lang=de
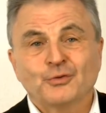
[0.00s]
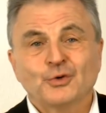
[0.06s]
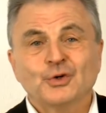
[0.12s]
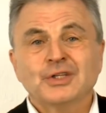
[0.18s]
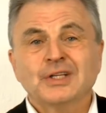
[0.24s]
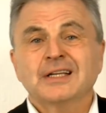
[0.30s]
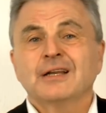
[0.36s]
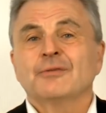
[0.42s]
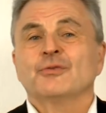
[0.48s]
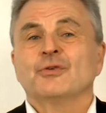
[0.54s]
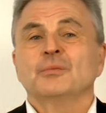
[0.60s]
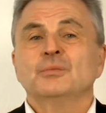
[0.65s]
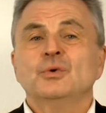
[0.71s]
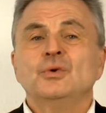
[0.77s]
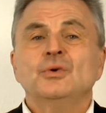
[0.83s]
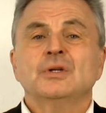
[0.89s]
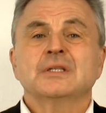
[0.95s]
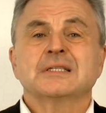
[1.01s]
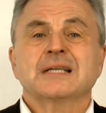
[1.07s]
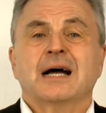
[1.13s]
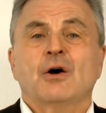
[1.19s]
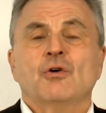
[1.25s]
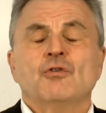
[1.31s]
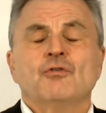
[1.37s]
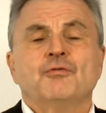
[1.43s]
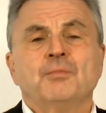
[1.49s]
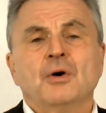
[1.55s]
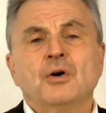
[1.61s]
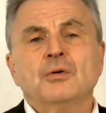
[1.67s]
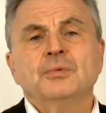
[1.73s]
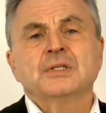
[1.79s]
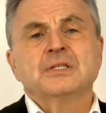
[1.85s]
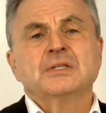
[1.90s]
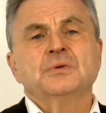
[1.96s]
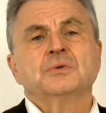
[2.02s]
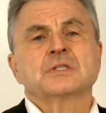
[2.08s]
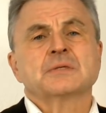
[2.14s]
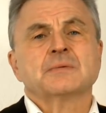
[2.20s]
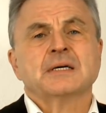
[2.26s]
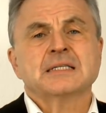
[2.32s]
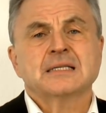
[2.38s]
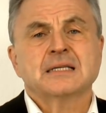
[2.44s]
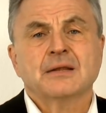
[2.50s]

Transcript: würde den Vermögensaufbau bzw.